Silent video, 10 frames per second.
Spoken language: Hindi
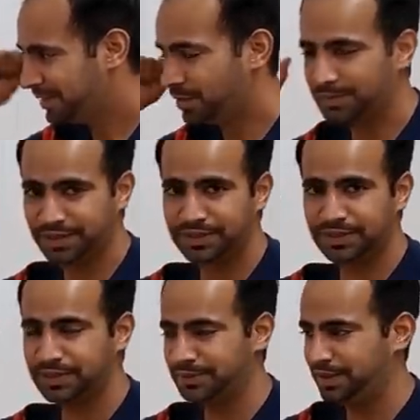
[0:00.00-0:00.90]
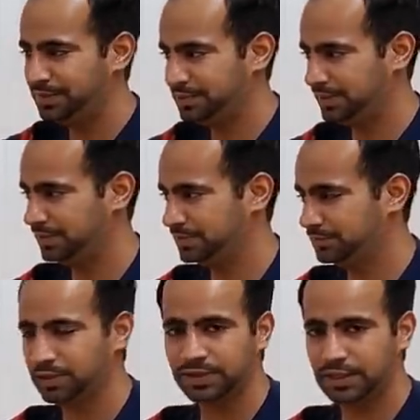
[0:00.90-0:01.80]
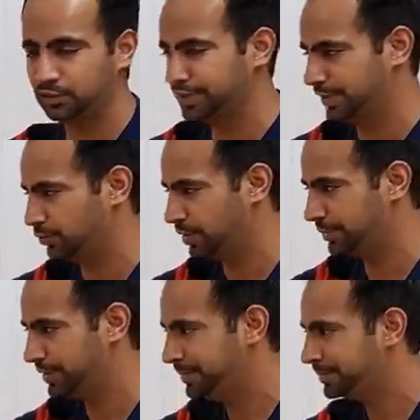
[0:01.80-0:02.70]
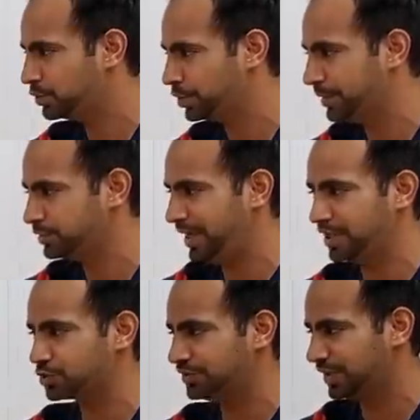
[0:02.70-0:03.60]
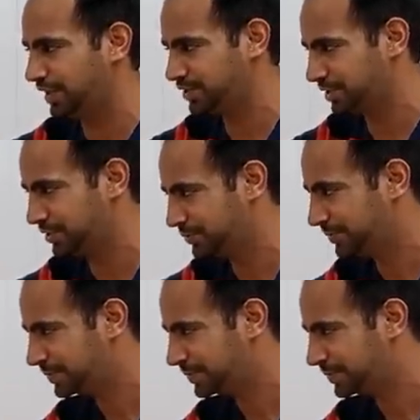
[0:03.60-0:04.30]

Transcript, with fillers: आप देखना कि मैं वर्ड का यूज़ नहीं करूंगा अभी क्योंकि मैं उसे एक्शन सिखाना चाहता हूँ